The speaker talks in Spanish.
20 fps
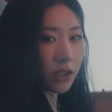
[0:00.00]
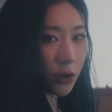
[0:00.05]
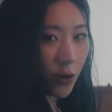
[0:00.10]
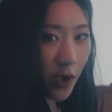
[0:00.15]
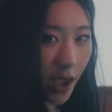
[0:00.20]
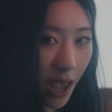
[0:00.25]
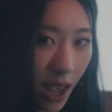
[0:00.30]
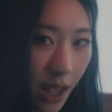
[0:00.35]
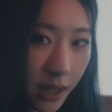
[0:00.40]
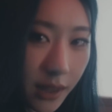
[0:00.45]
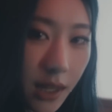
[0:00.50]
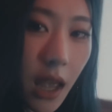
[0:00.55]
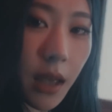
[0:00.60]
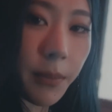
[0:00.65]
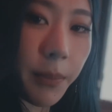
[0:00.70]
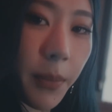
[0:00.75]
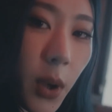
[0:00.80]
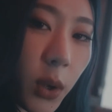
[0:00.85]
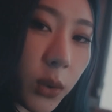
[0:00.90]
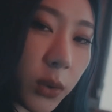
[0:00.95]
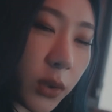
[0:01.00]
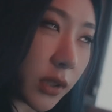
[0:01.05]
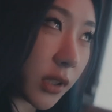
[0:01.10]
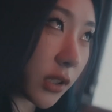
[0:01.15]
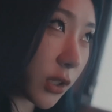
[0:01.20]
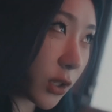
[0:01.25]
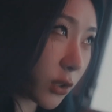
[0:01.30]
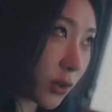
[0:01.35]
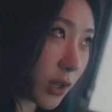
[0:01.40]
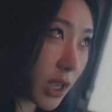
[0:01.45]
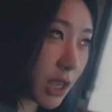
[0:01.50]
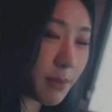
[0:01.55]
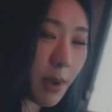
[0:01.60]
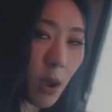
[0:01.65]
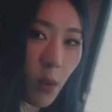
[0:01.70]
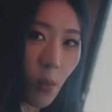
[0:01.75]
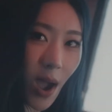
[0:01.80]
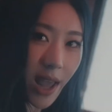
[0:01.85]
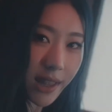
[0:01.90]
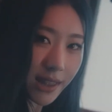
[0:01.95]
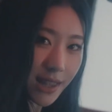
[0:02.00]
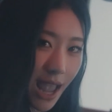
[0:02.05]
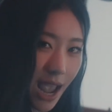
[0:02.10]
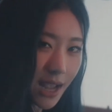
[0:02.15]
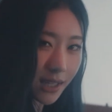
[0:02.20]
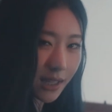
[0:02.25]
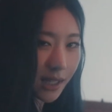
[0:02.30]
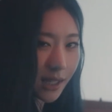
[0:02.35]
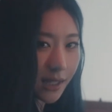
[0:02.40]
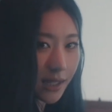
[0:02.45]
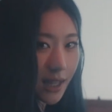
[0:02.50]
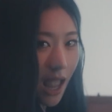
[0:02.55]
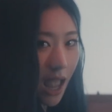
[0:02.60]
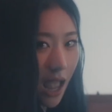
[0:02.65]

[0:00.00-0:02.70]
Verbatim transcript: Le da otro tono, los efectos brutales, las,